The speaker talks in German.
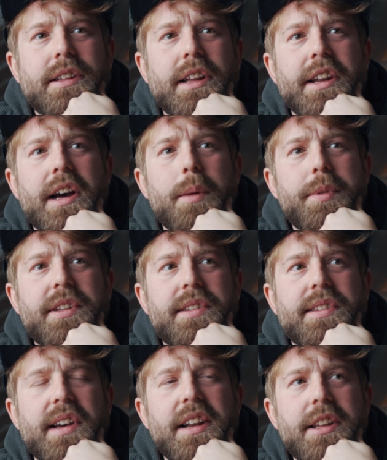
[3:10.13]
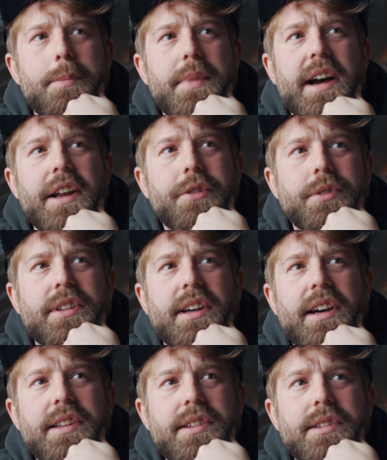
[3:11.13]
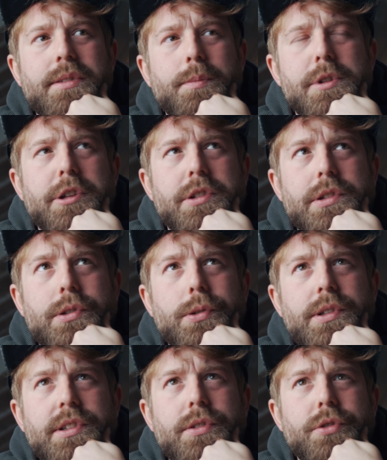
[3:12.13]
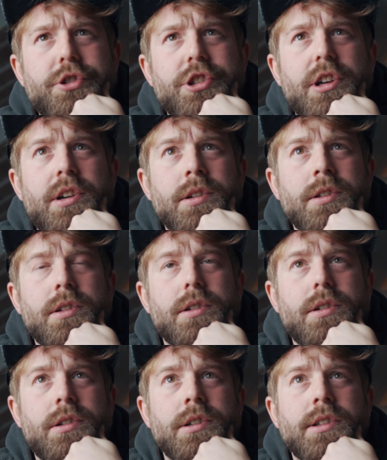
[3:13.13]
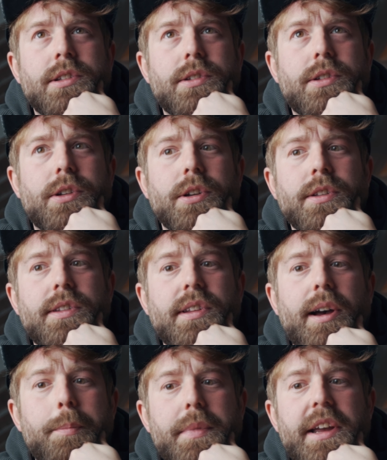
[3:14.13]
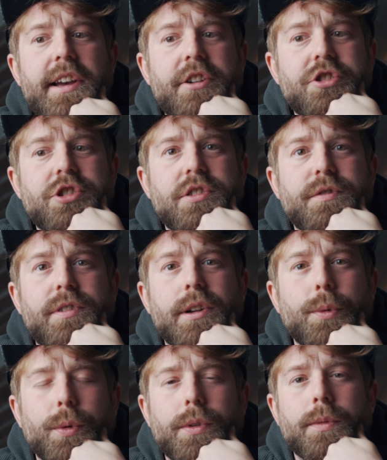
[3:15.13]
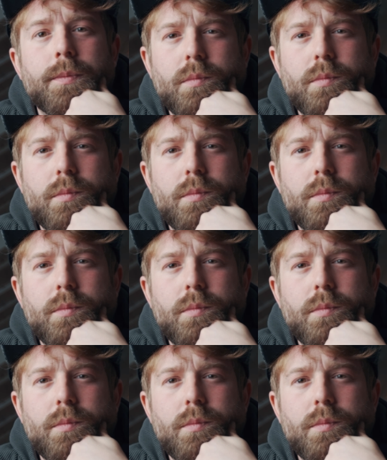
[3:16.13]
Dann habe ich Zeit am 31. mir das durchzuschauen und könnt es am 1. verlosen.